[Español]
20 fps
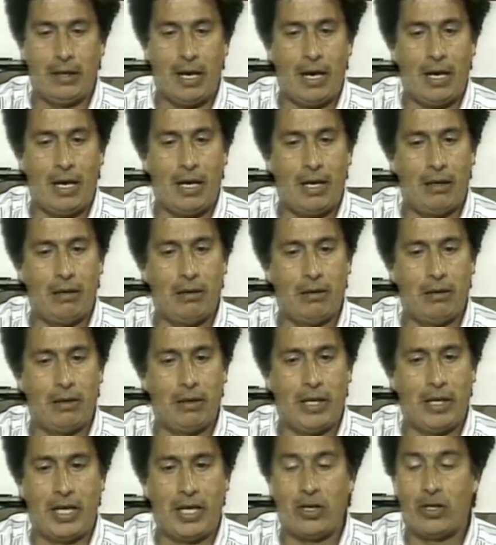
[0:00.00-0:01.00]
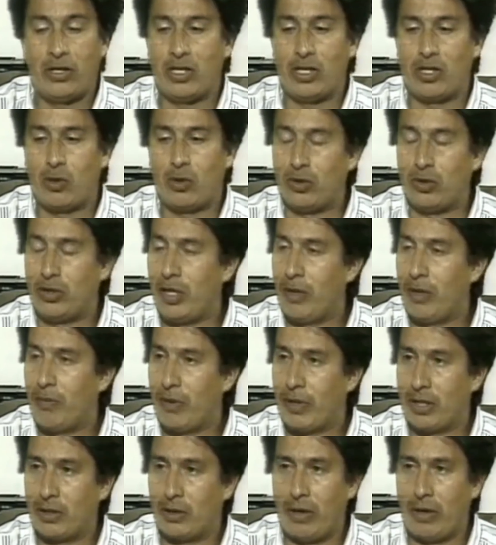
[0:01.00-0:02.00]
al ellos discutir,
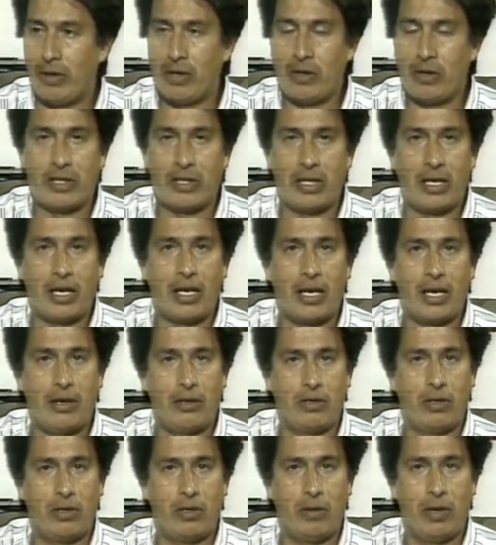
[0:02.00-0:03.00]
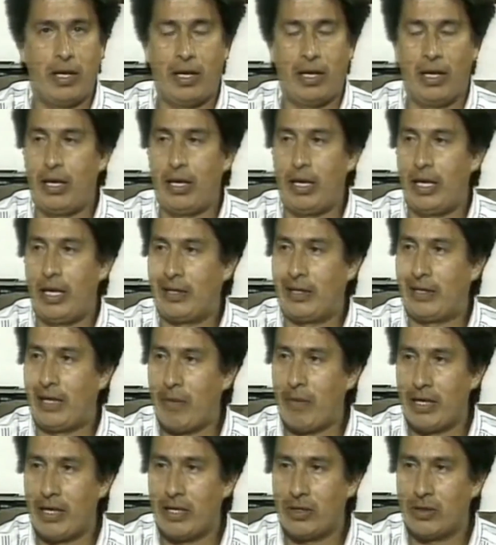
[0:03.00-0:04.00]
porque todavía no se tiene claro sobre el
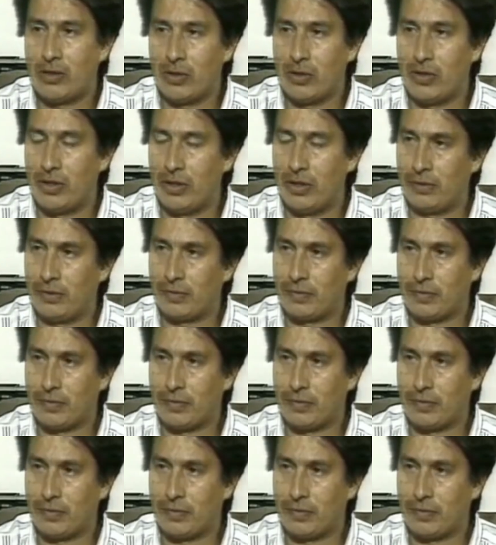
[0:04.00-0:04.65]
tema de discusión,